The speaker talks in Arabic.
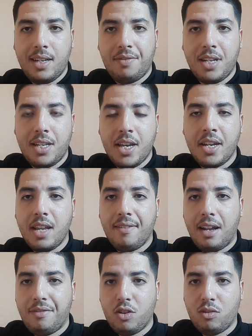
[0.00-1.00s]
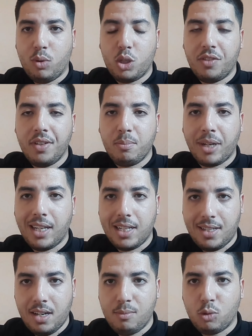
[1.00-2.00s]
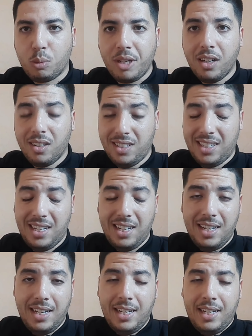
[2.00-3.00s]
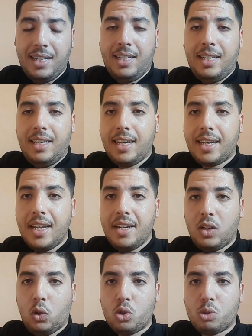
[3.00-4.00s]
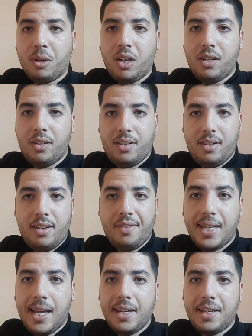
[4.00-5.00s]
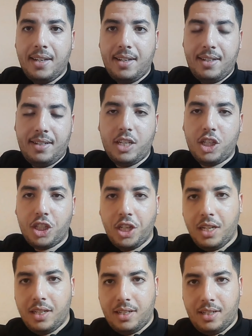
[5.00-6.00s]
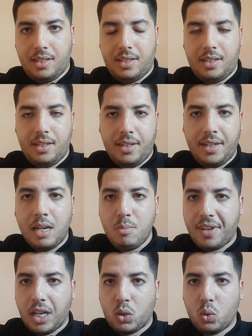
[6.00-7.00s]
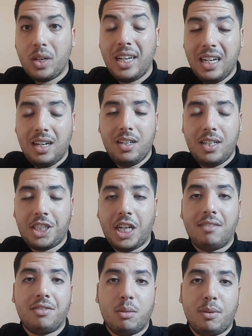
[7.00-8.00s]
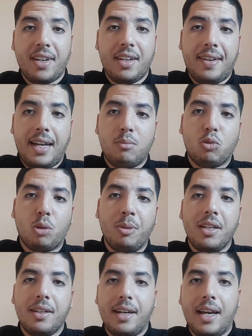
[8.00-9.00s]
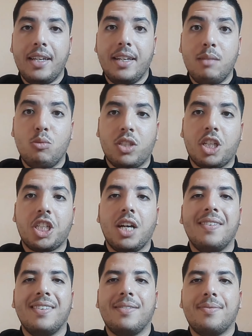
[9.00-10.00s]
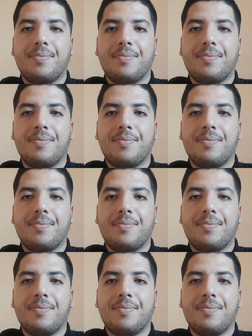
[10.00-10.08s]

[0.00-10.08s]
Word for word: في 3 يناير 2024 مطلع السنه المقبله لكن العصبه ارتأت تاجيل آه، ديال الميركاتو الى شهر فبراير المقبل اي لمده شهر